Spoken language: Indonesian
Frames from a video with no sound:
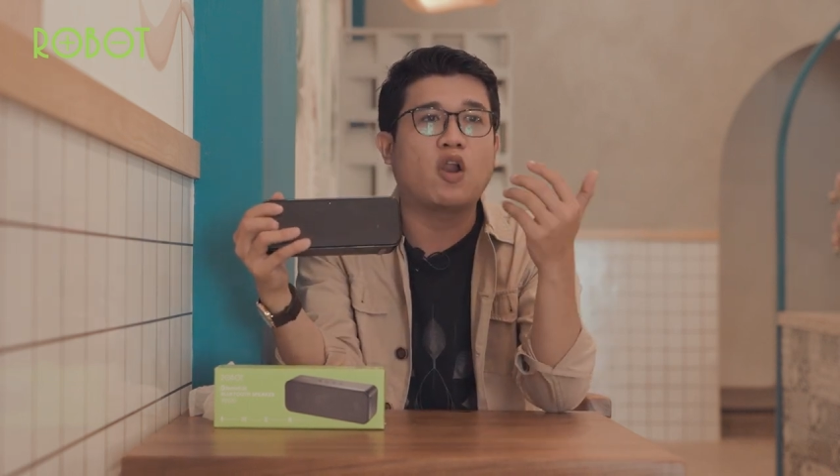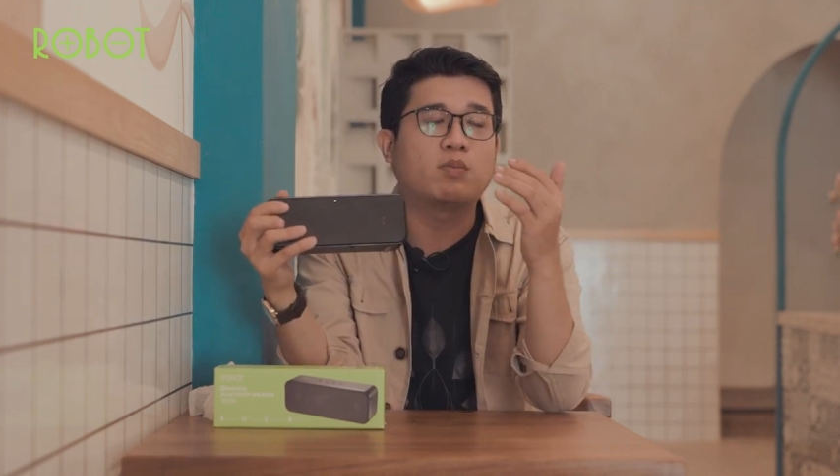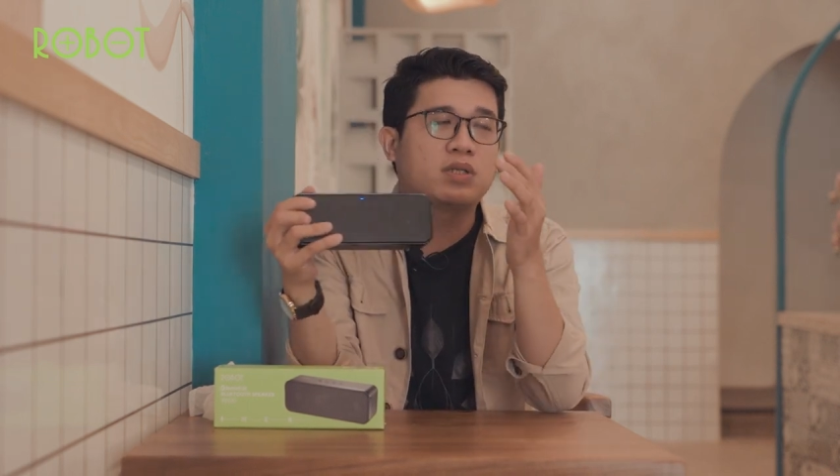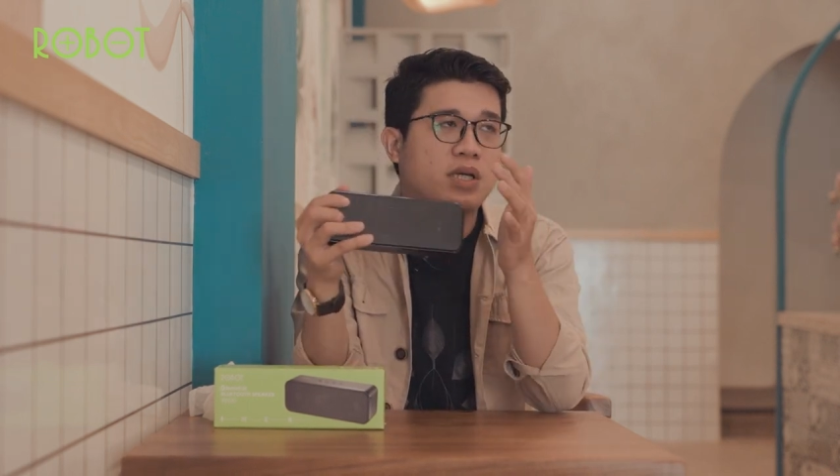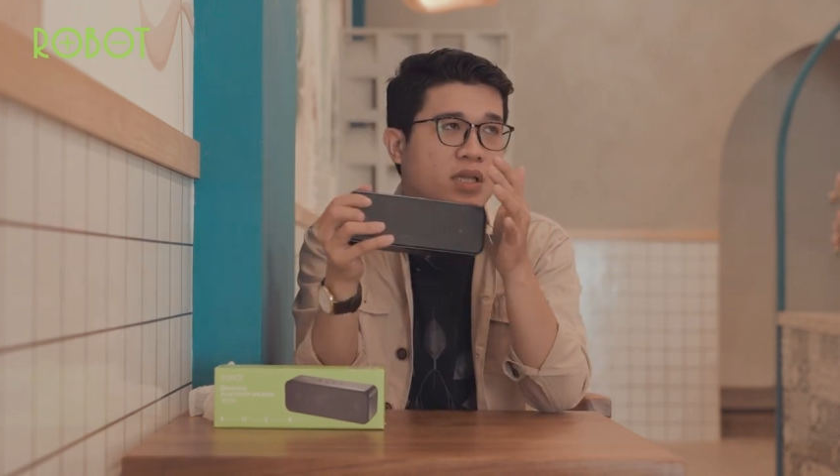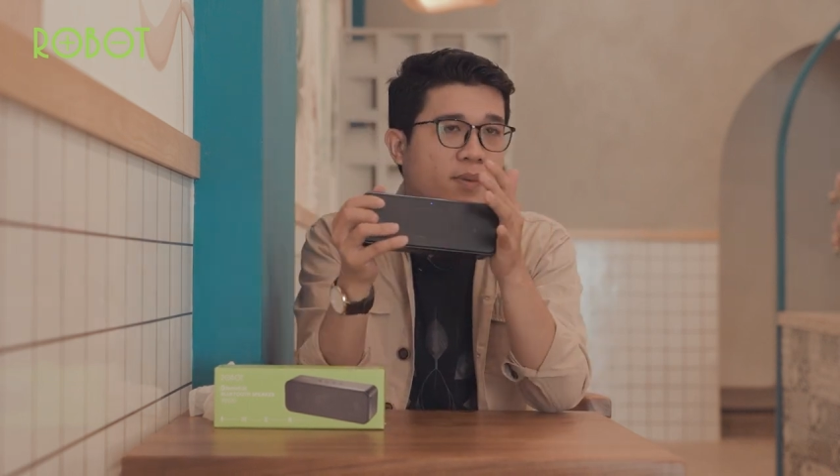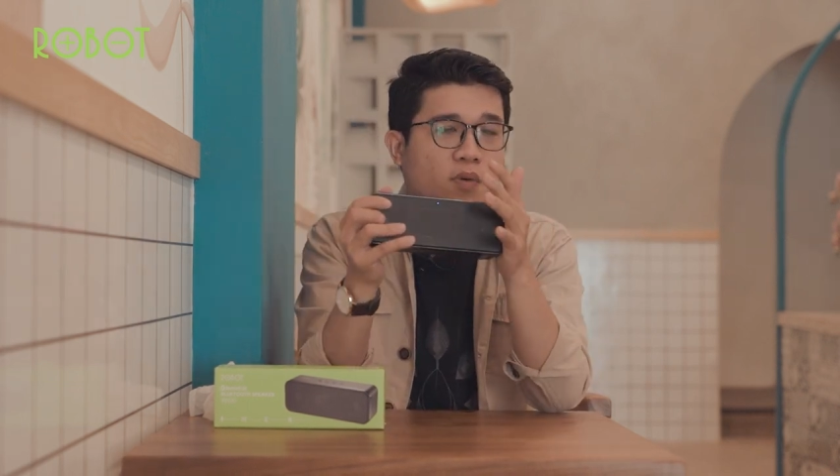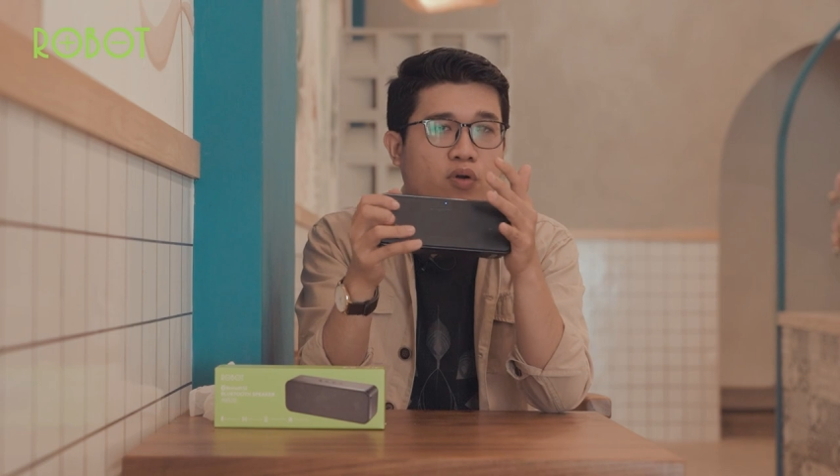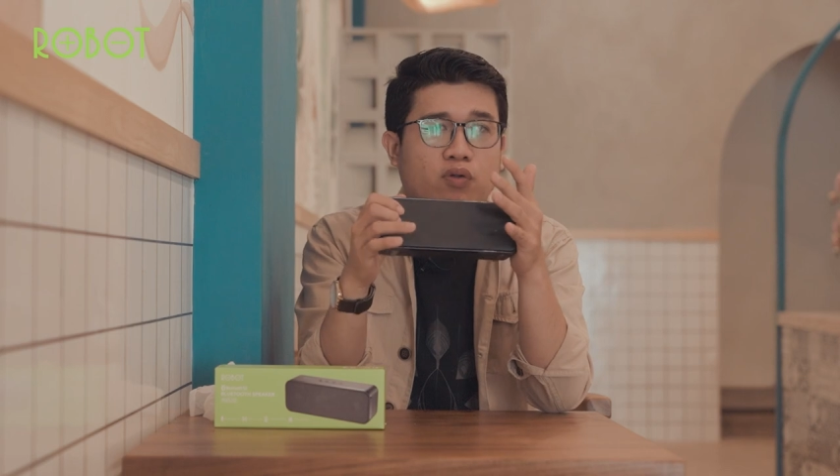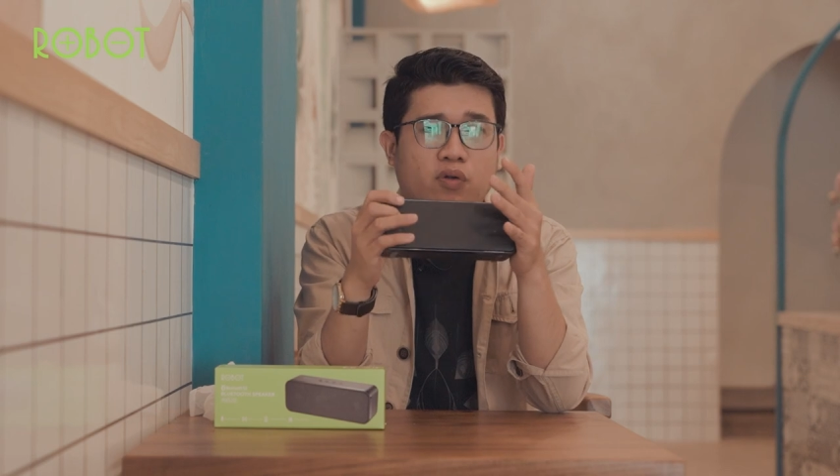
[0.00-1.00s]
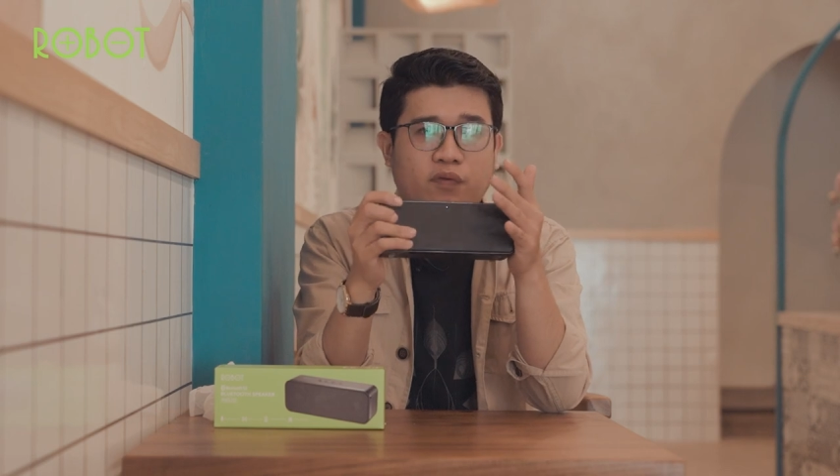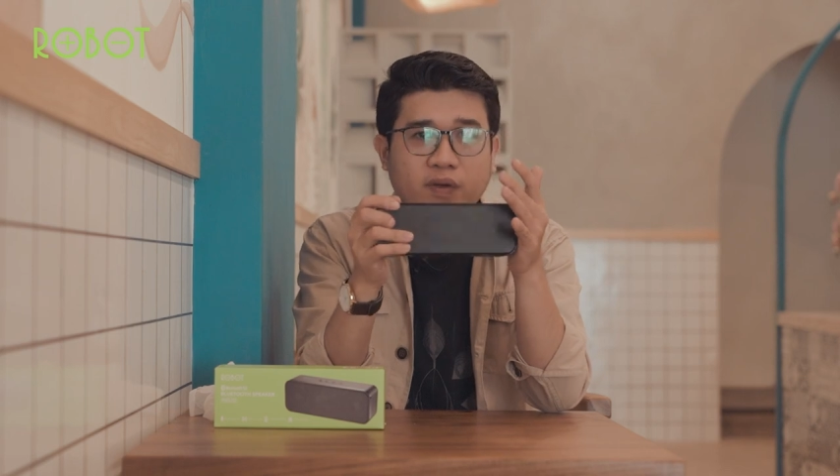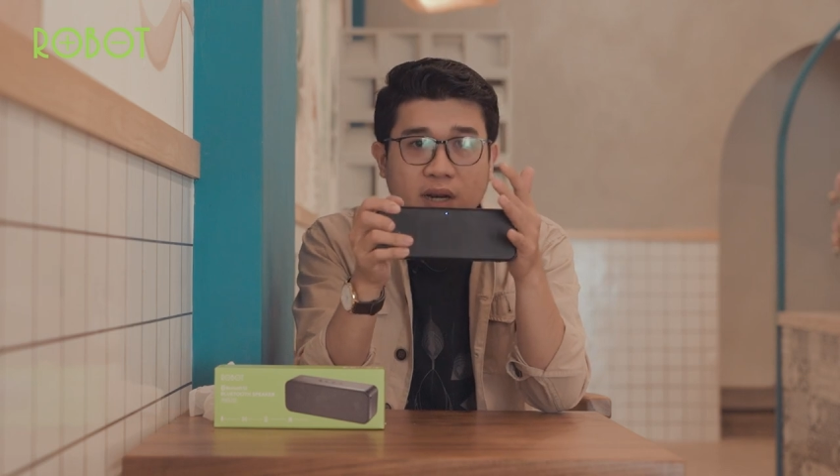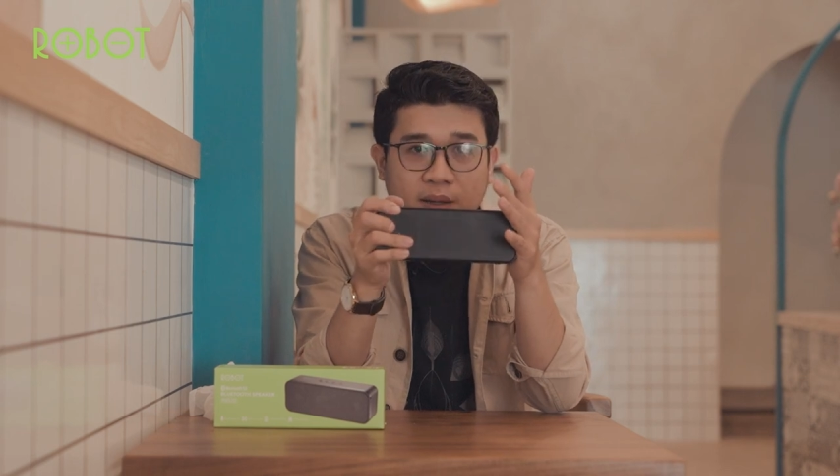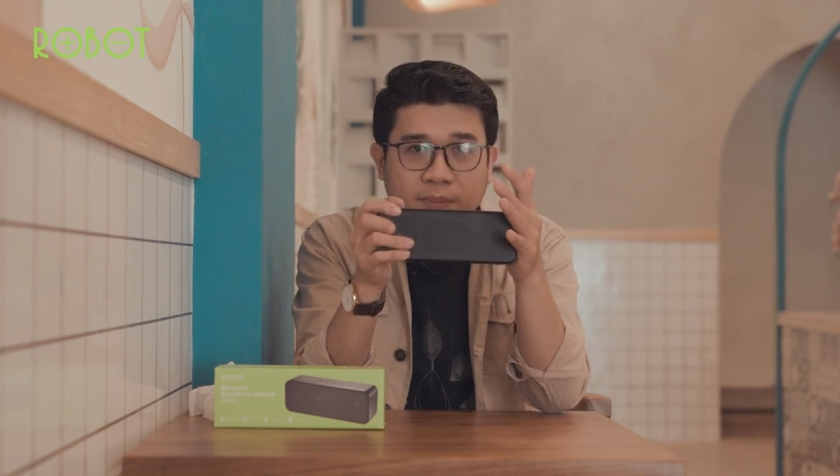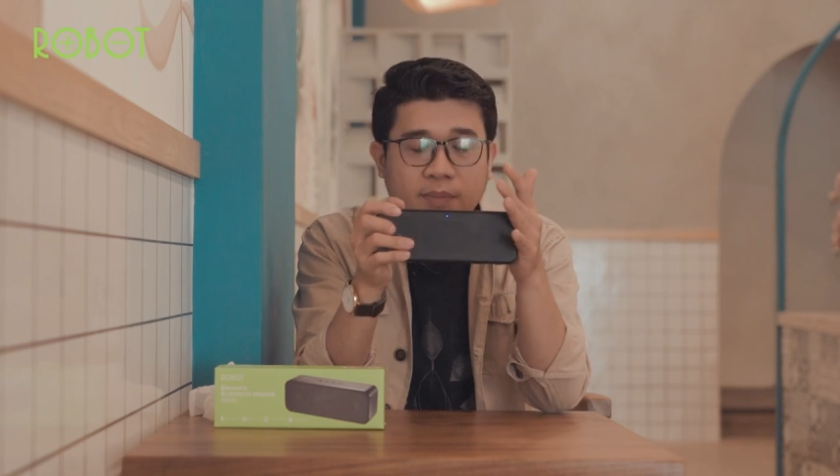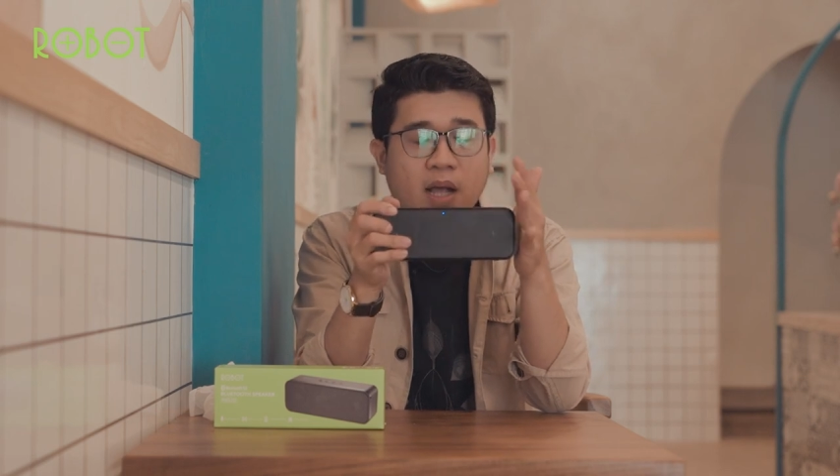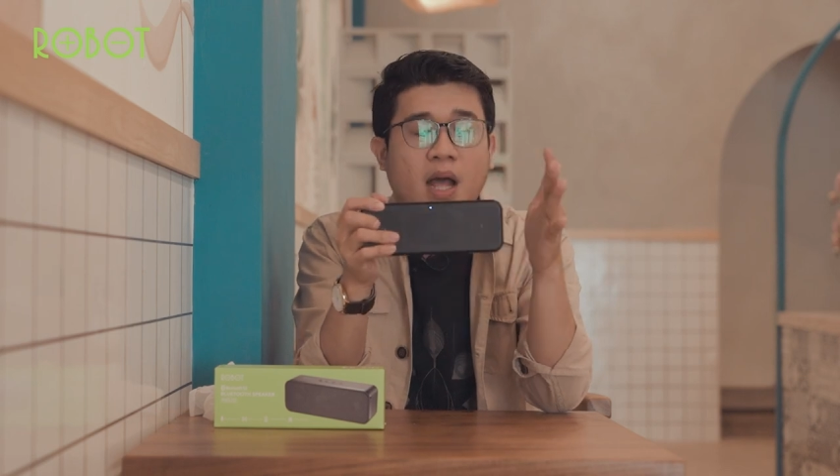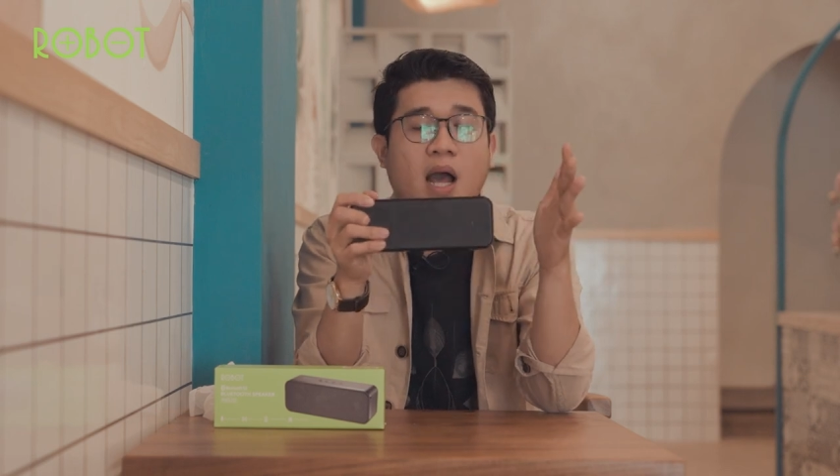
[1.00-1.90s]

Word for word: kalau misalnya kita mau nonton film